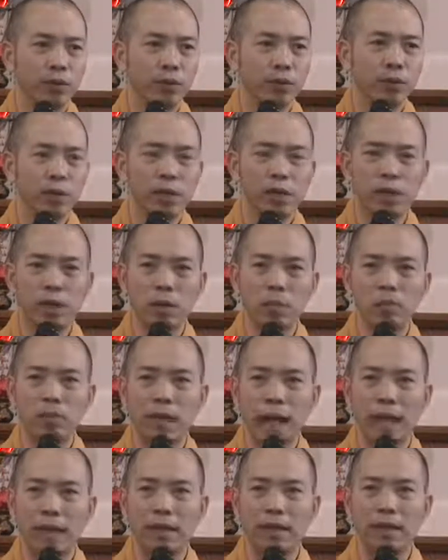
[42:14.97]
Chúng ta
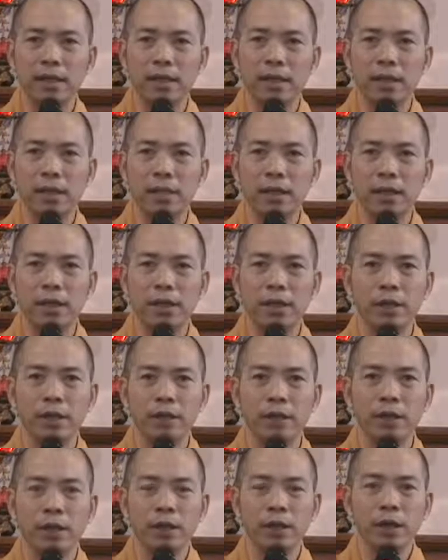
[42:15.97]
sống đạt được là bởi
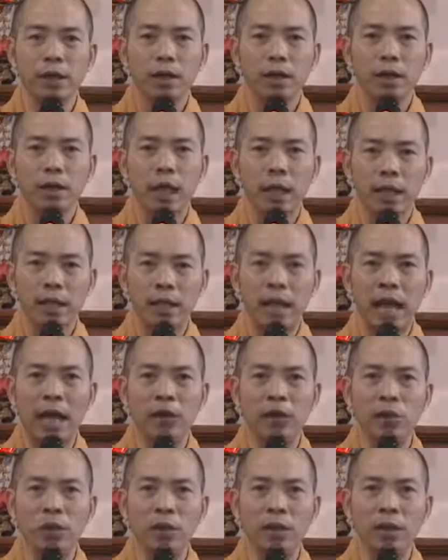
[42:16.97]
vì cái thành
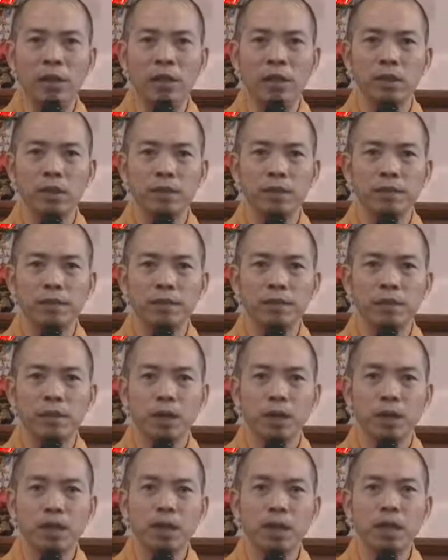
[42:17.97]
đạt của mình
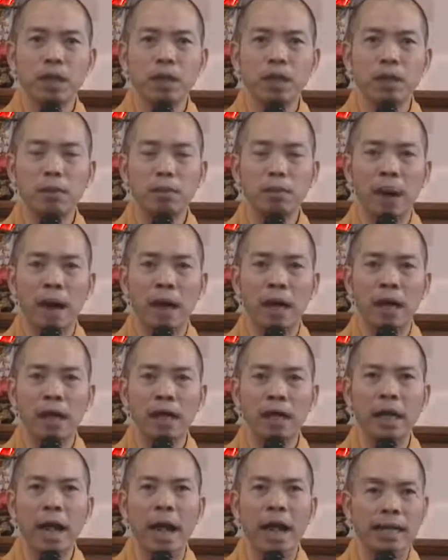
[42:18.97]
rất ít bằng
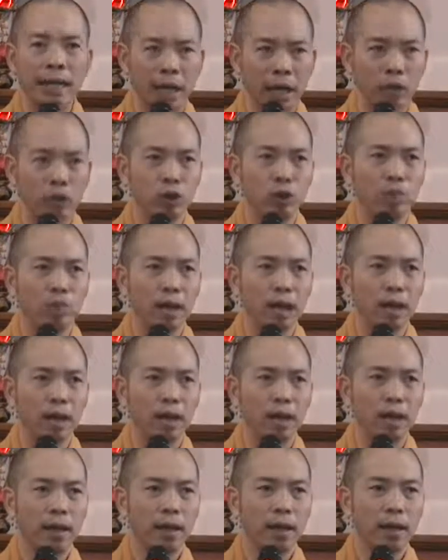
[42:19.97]
cái khả năng của chúng ta,
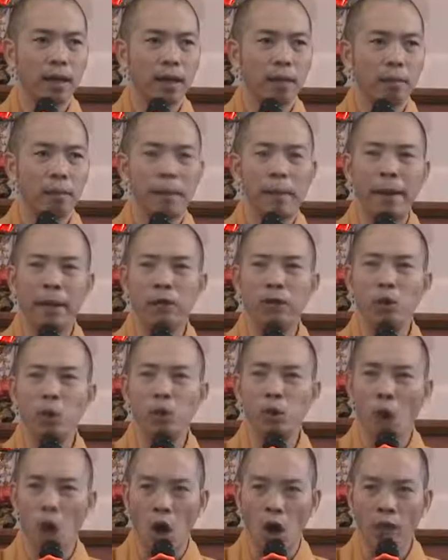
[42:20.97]
mà bằng
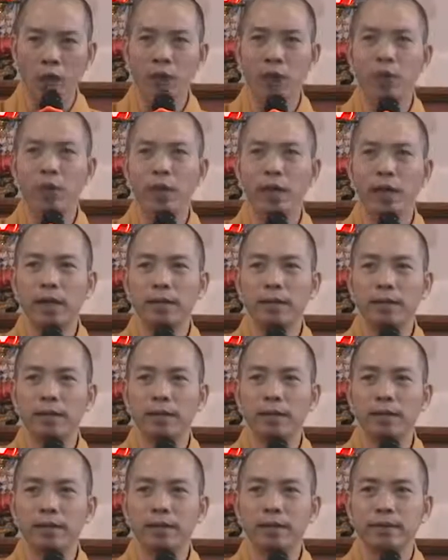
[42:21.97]
thủ đoạn nhiều hơn,
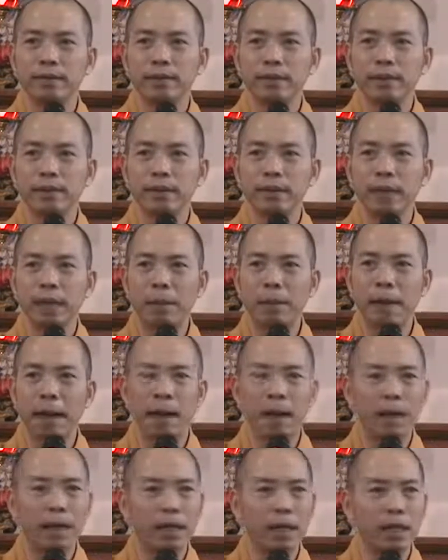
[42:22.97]
và
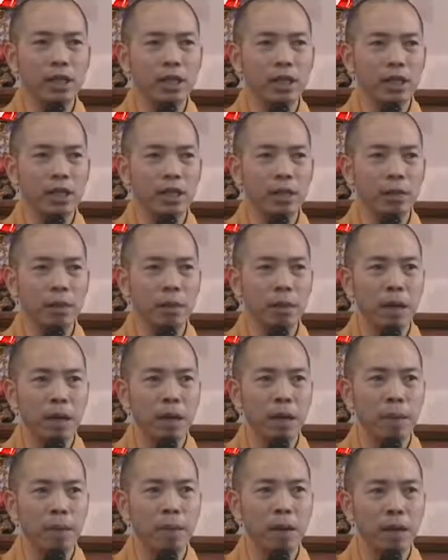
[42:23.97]
bằng cái sự
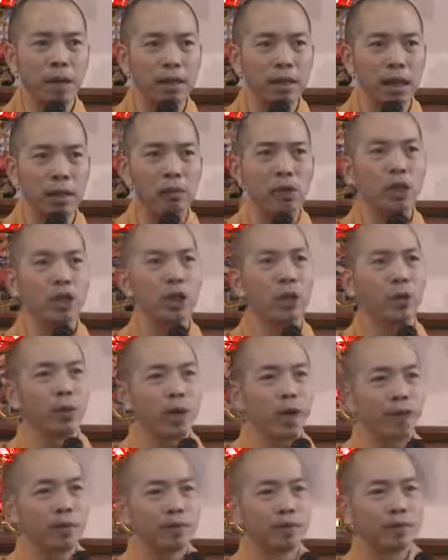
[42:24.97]
mà mất đạo đức
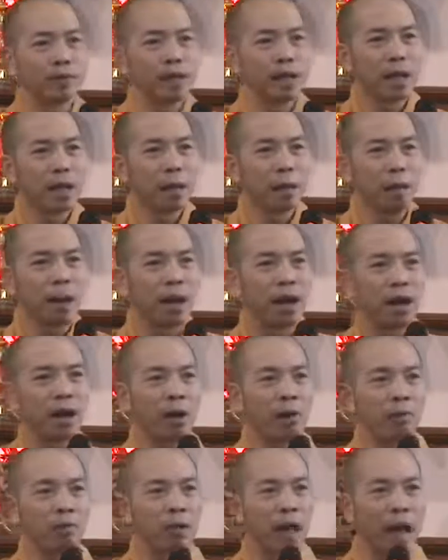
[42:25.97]
nhiều hơn, bằng
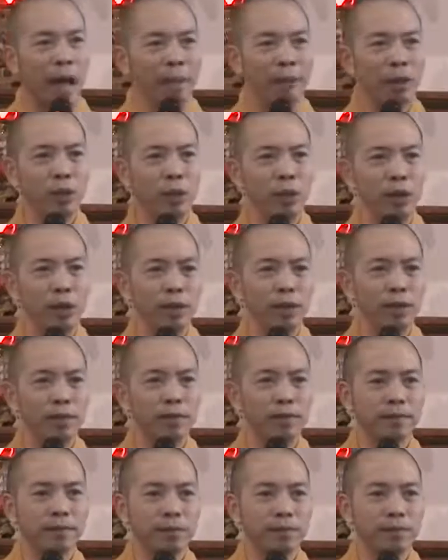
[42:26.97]
lòng tham nhiều hơn.